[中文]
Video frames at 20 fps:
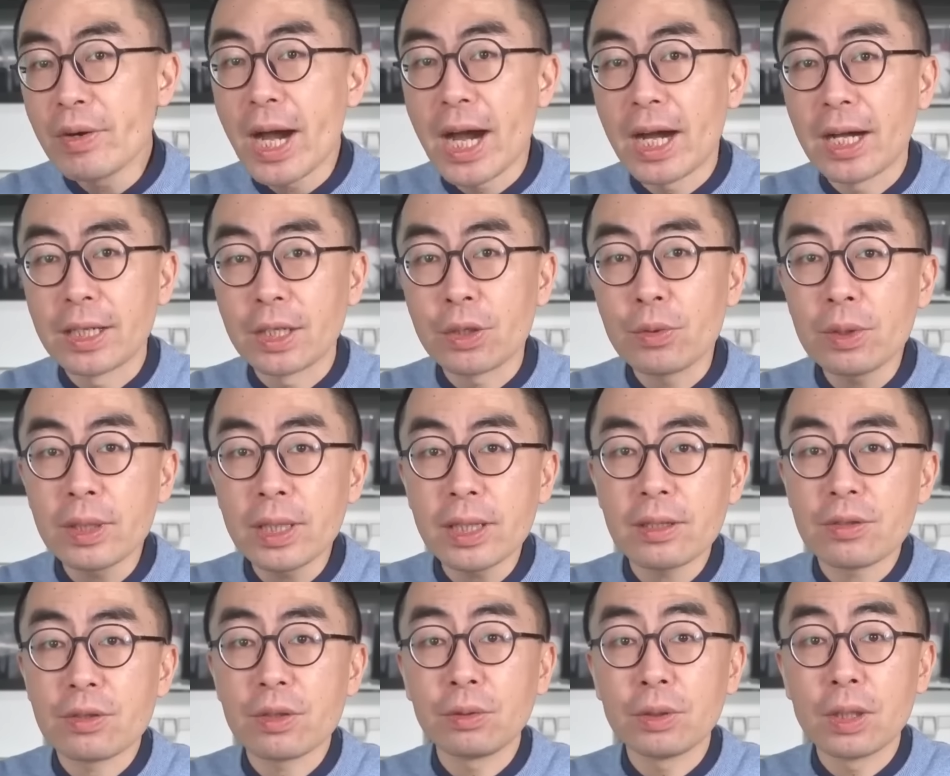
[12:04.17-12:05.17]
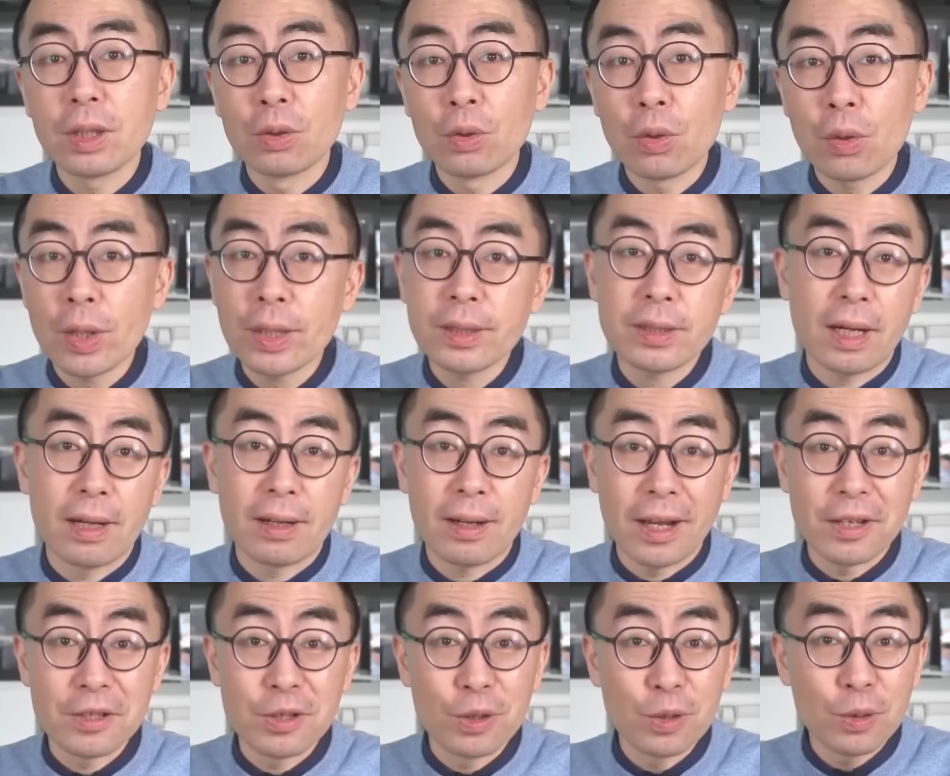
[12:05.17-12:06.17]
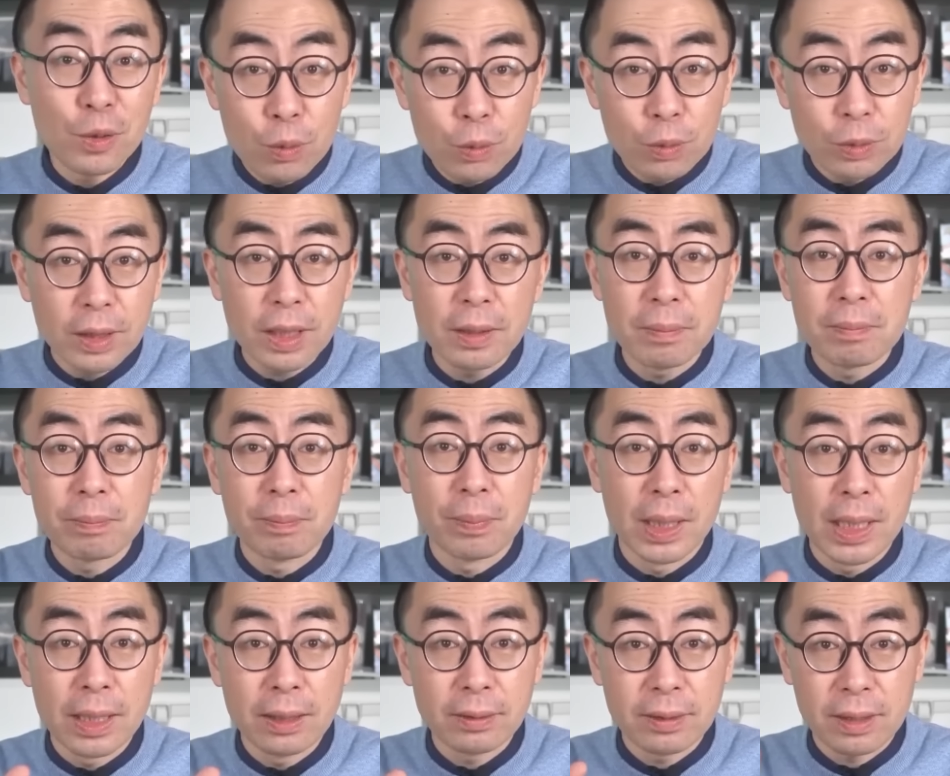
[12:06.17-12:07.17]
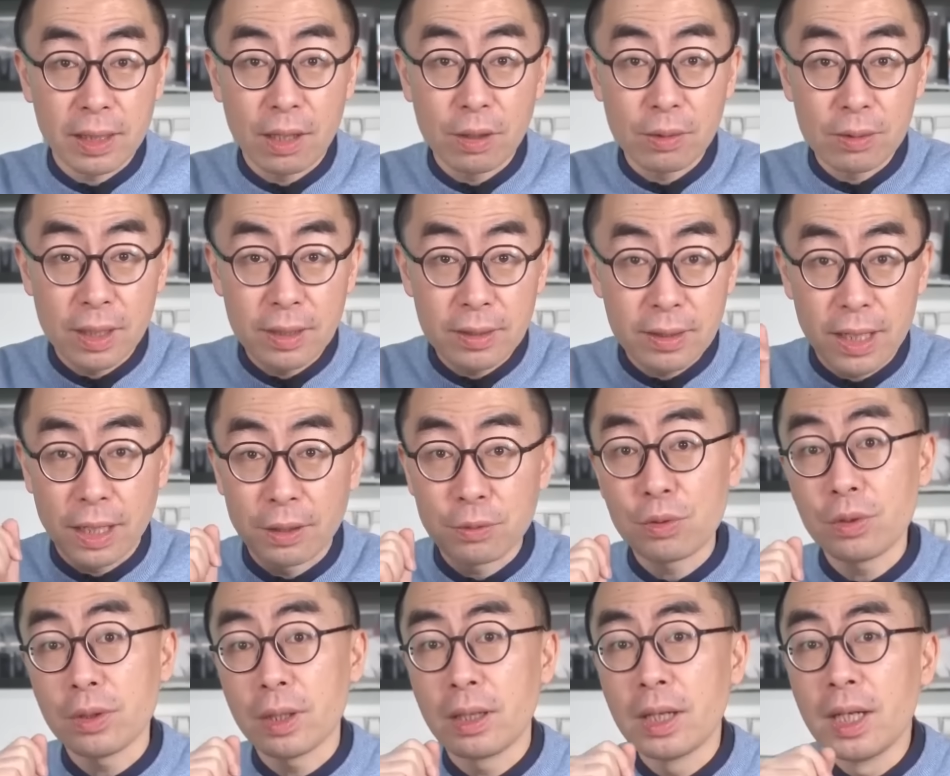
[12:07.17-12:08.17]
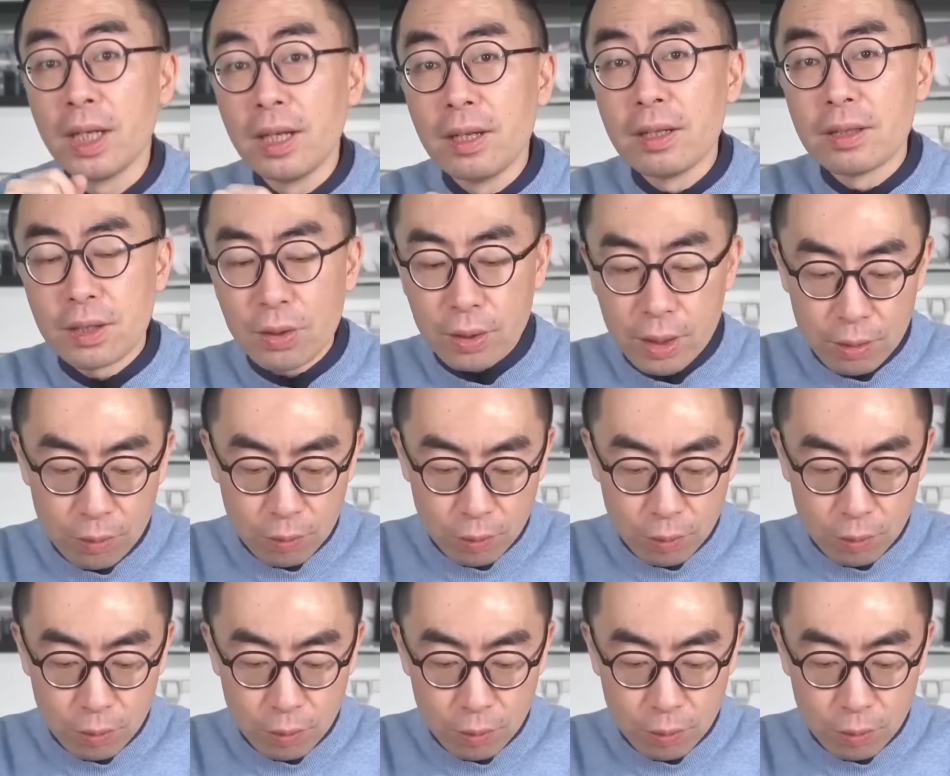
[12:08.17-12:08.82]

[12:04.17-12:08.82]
另外，由于那个时候的螺旋桨还是固定，不能调整桨距的，就